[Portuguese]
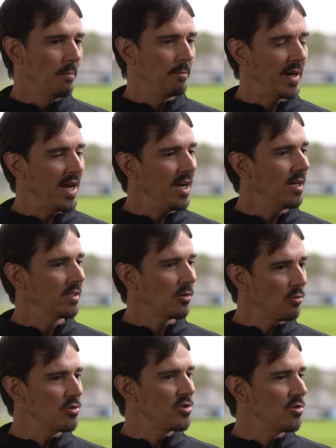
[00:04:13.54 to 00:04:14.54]
para
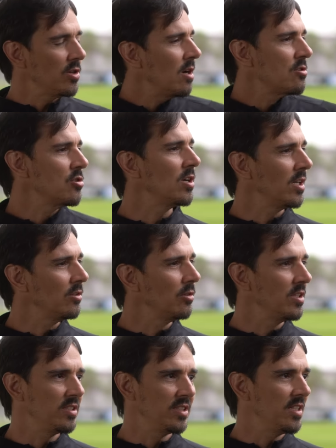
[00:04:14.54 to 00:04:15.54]
condicionar os
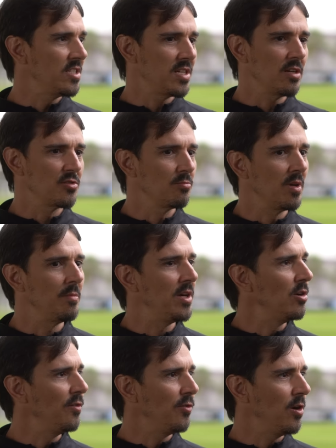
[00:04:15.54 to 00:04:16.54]
jogadores e deixá-los numa
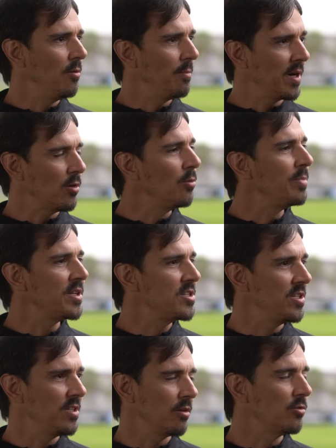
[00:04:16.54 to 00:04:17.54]
melhor forma para
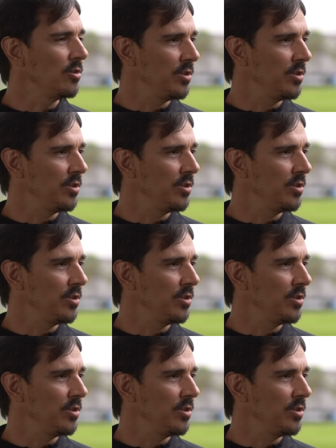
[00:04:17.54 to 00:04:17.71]
competir em alto